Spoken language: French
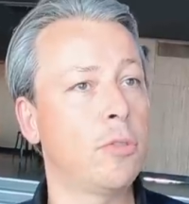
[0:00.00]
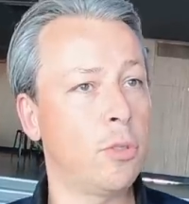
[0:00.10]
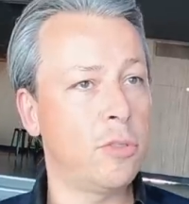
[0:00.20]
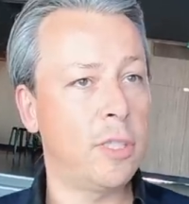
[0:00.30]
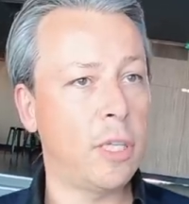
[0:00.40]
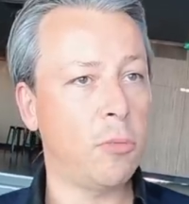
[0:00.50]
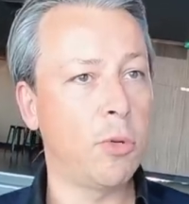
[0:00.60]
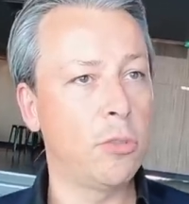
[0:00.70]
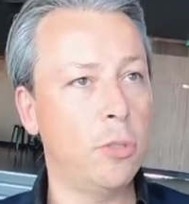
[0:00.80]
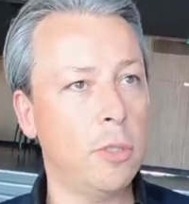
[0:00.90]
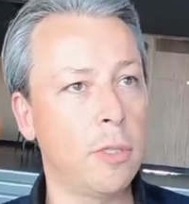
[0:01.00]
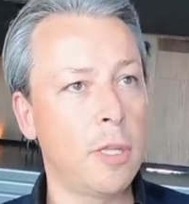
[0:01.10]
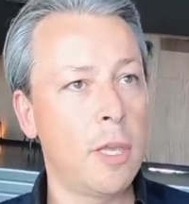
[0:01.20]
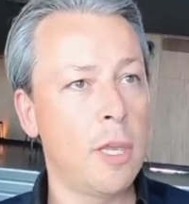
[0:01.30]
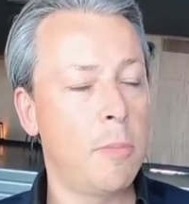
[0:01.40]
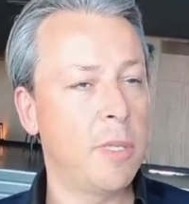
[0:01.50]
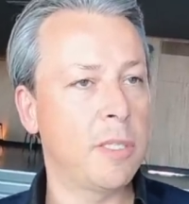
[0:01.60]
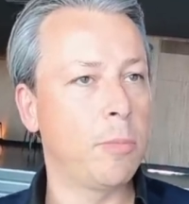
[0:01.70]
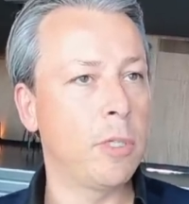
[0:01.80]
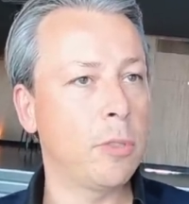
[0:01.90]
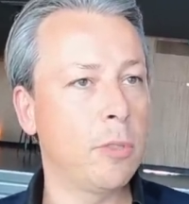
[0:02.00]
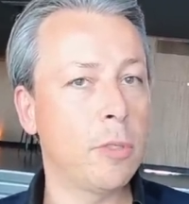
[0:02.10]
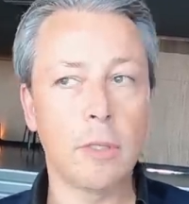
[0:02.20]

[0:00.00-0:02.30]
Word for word: Euh, sur ces quatre points durs, mais ça peut être une,